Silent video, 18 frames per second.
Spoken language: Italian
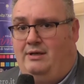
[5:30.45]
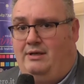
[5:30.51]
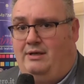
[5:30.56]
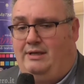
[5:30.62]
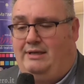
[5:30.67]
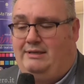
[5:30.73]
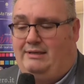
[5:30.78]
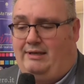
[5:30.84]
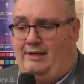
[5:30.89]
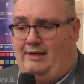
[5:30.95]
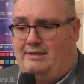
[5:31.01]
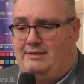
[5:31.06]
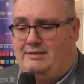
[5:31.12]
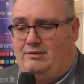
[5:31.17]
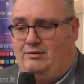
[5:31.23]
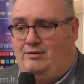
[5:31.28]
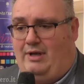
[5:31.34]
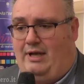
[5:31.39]

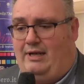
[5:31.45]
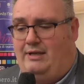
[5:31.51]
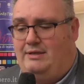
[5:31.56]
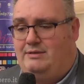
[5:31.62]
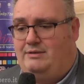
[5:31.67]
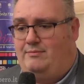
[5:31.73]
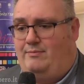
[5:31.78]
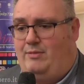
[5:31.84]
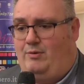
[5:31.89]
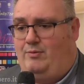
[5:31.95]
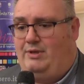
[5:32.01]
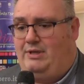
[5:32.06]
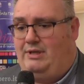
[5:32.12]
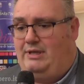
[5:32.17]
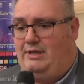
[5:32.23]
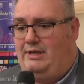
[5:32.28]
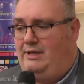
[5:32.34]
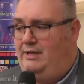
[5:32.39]
internazionale, insomma,
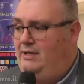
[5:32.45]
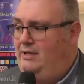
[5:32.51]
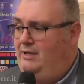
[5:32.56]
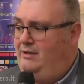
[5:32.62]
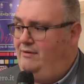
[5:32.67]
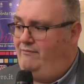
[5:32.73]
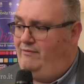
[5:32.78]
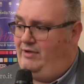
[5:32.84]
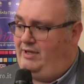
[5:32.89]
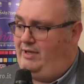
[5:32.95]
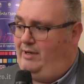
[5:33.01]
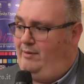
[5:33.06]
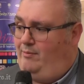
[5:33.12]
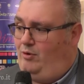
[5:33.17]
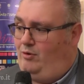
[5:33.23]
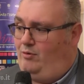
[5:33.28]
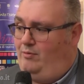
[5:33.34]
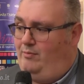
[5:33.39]
quindi
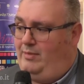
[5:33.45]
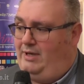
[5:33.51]
vedremo